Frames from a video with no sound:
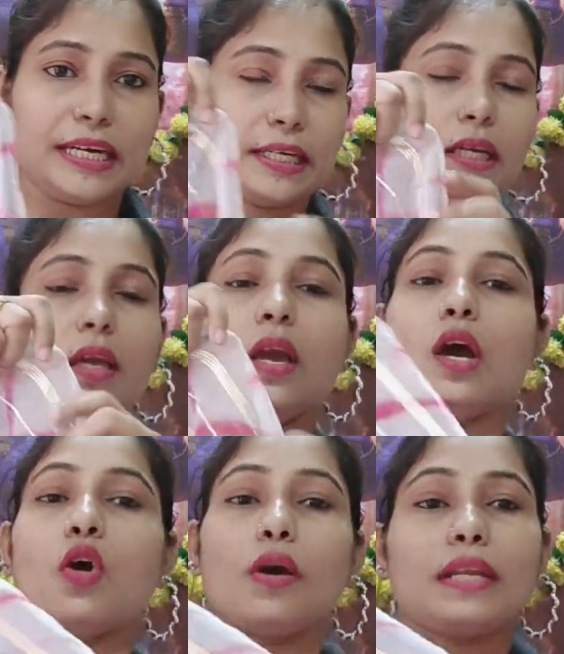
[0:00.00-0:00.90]
थ्रेड की
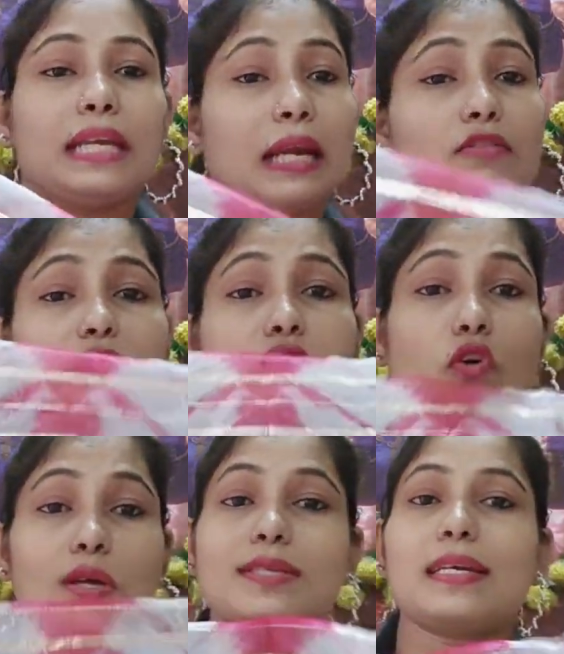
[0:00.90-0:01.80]
और ये ना
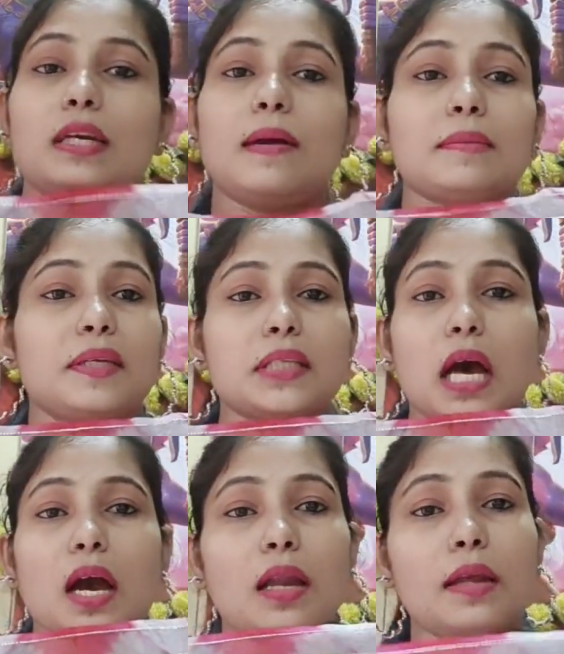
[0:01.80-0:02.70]
वॉश करने के बाद में
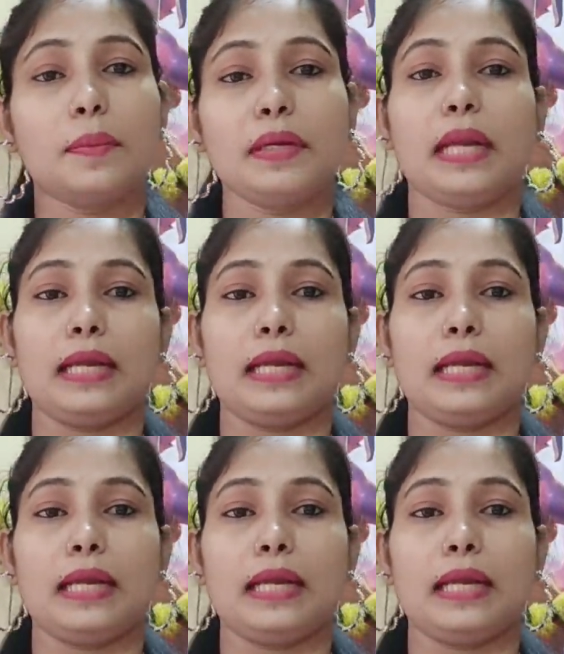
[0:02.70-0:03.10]
इसका कलर भी